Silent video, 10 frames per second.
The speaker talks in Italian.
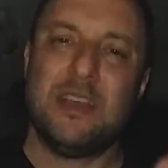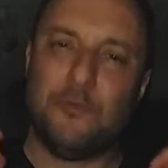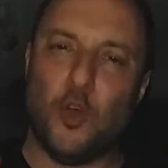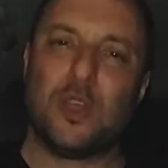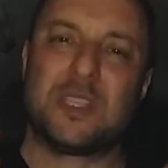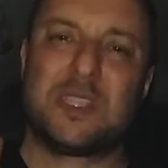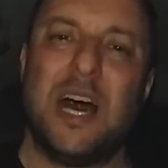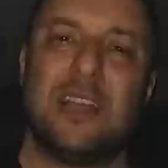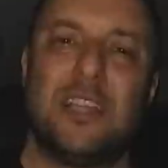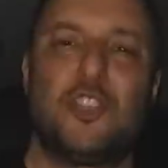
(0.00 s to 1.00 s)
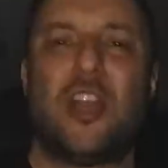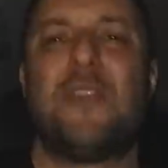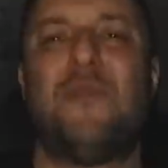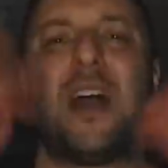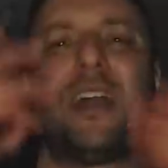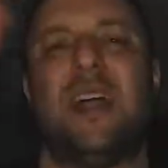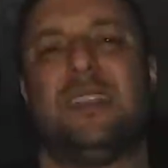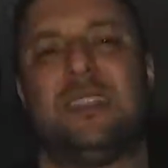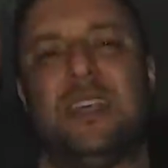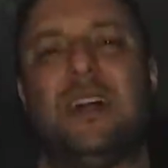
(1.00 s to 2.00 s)
voi state già in
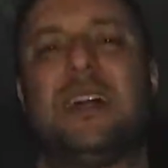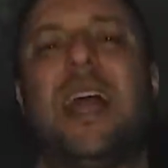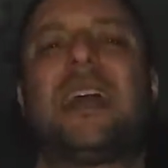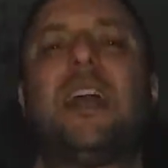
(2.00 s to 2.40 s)
vacanza, con la